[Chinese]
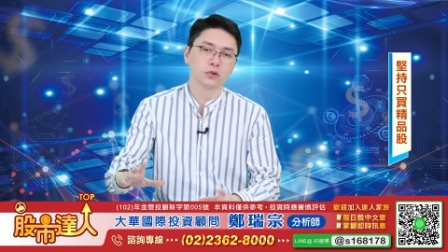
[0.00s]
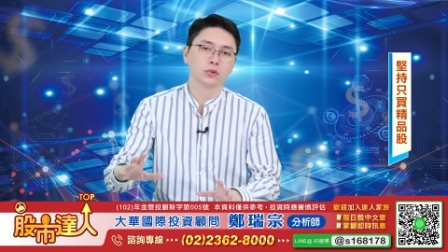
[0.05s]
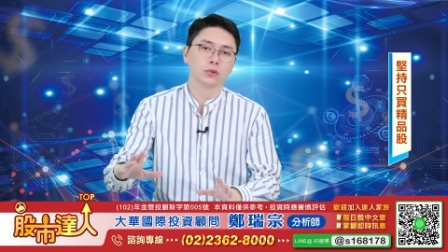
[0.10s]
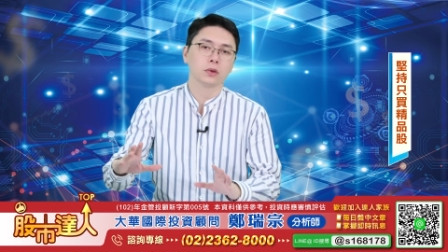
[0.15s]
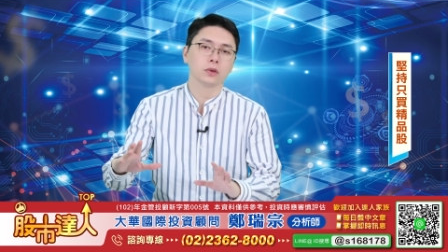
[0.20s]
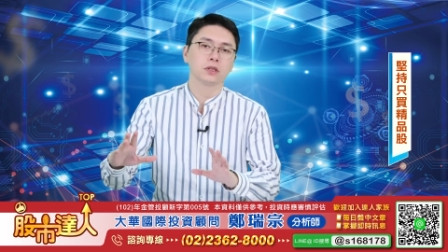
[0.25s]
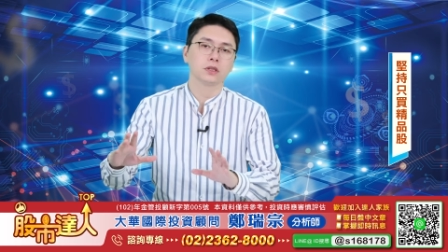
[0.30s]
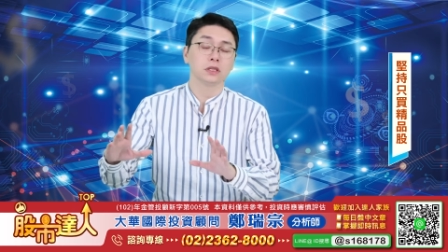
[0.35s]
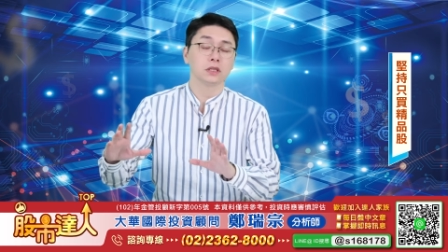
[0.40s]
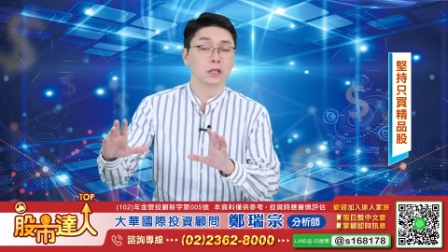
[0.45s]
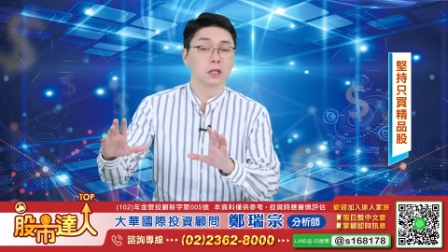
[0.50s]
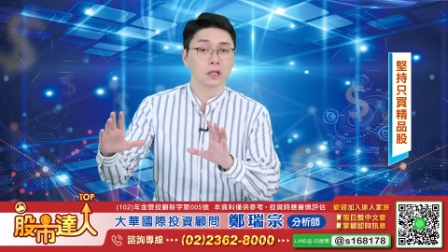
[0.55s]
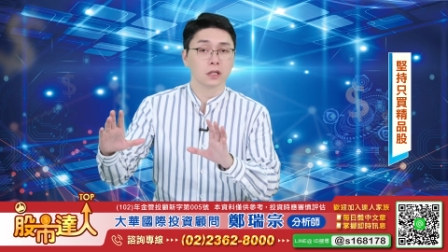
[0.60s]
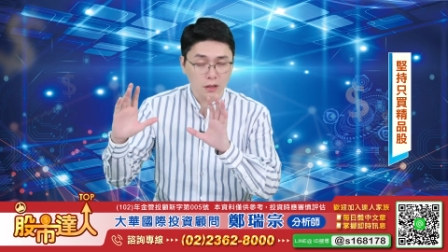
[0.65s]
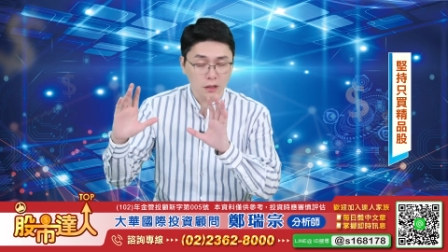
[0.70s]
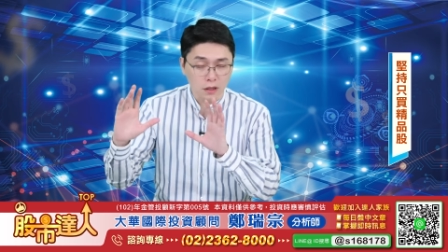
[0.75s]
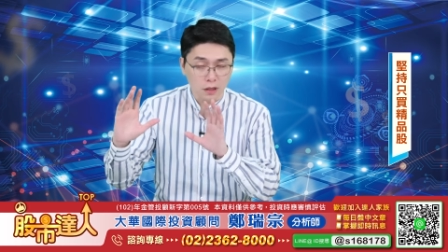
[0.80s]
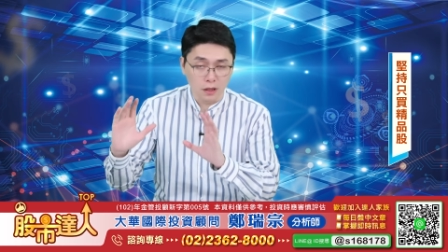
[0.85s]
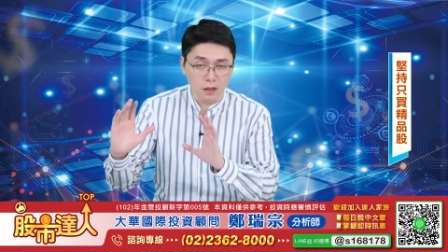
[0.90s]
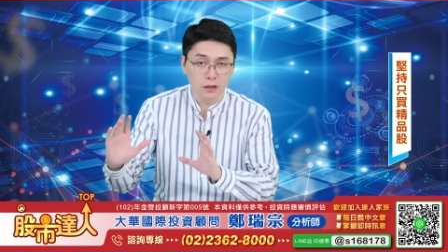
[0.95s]
说今年
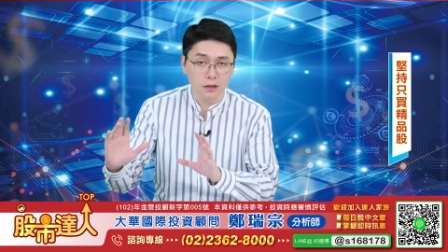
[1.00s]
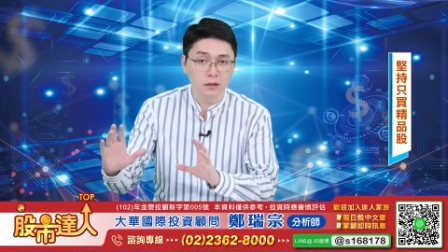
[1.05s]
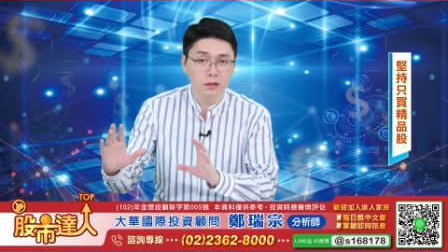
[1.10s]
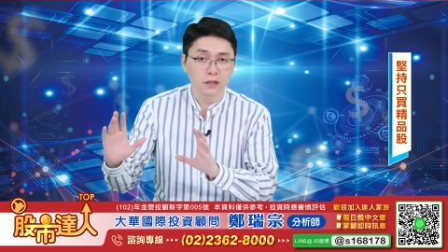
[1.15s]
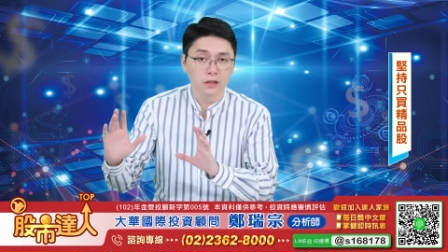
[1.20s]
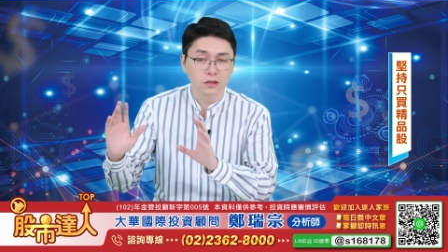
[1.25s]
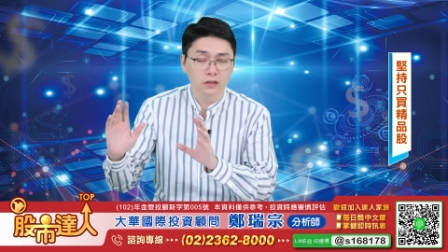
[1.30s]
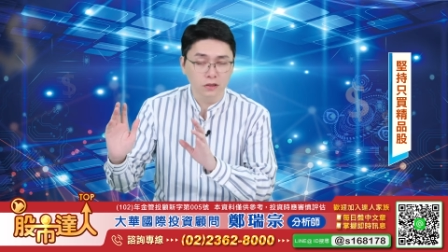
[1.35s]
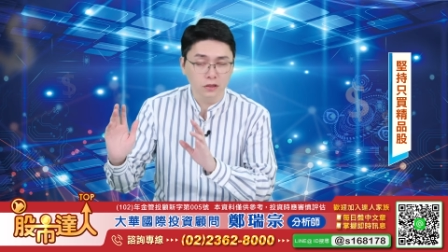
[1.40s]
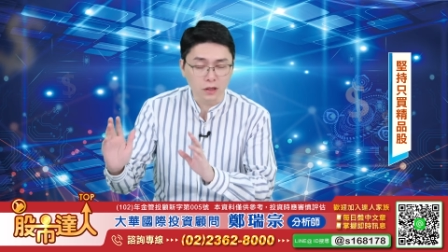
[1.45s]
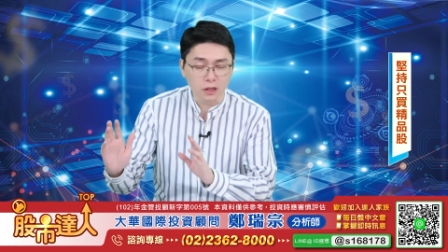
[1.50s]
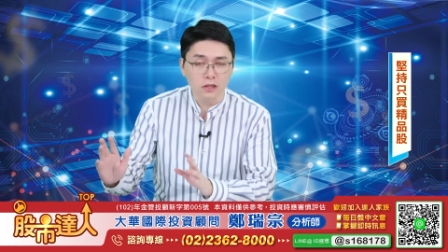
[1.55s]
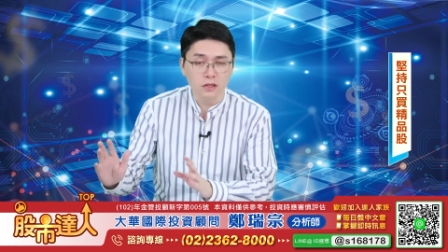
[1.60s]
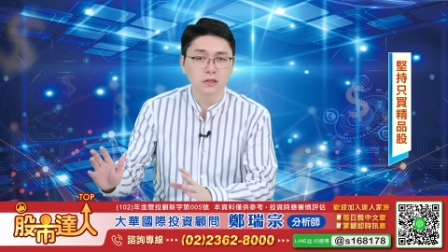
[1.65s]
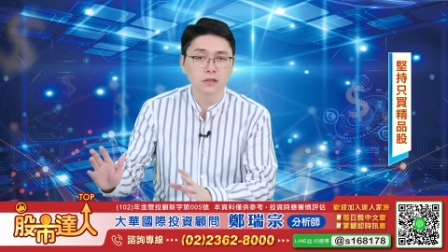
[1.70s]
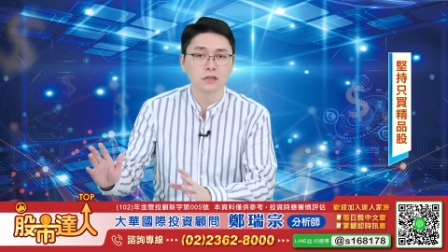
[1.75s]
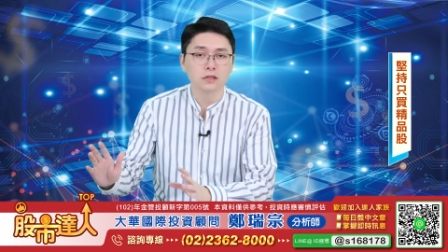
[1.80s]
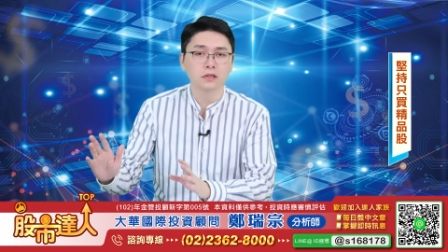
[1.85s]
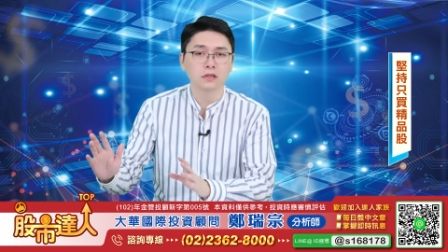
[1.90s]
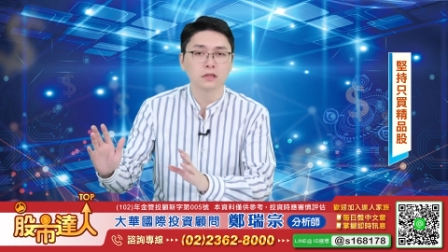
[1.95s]
可能甚
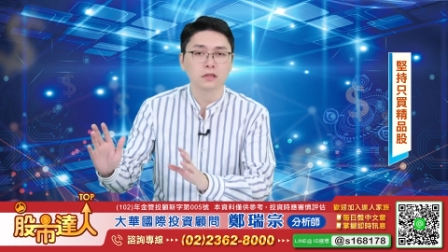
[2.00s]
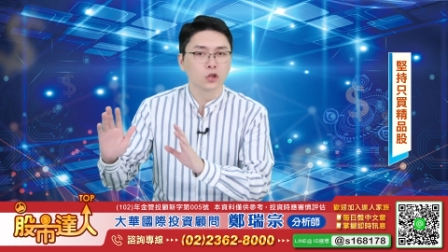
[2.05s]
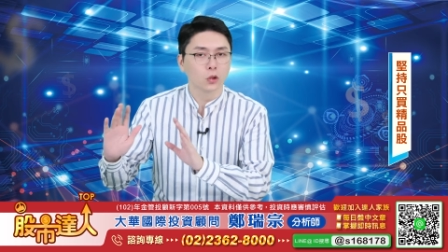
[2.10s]
至